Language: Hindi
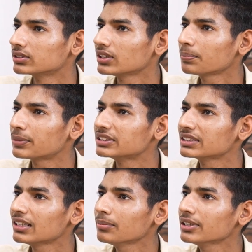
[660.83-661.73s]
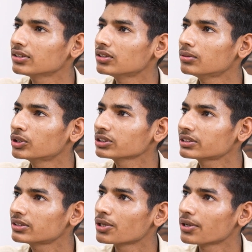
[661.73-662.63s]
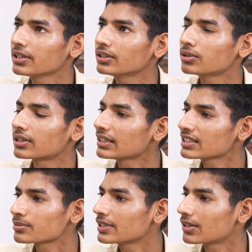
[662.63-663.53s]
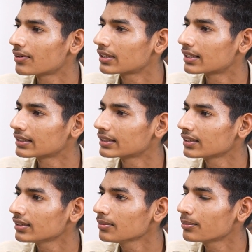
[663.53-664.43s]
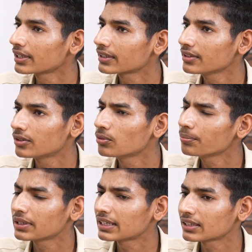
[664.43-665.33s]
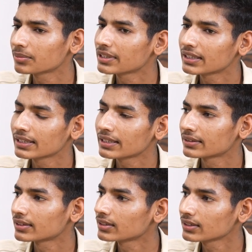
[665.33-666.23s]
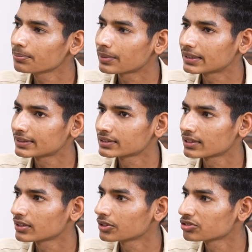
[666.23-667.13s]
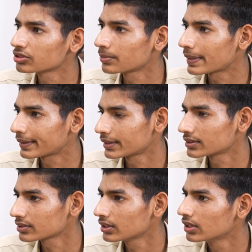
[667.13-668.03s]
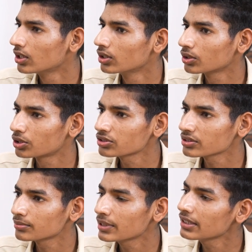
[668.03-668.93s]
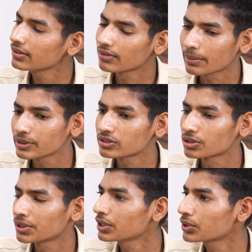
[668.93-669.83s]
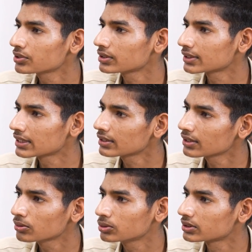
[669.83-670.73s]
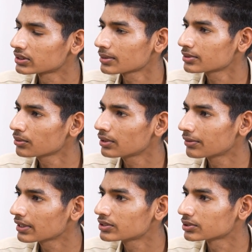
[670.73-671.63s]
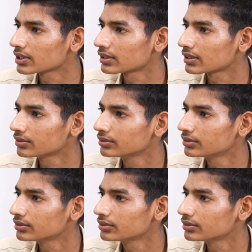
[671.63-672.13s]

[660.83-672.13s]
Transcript: सर फिजिकल में तो मोस्ट थ्योरी तो क्लास में कवर कर लेते थे हम्म। बाकी रूम पर आकर मेरा ये रहता था कि प्रैक्टिस करनी है क्वेश्चन प्रैक्टिस तो okay. तो क्वेश्चन में वापस थ्योरी क्वेश्चन आ जाते हैं तो उस हिसाब से वो रिवाइज हो जाता है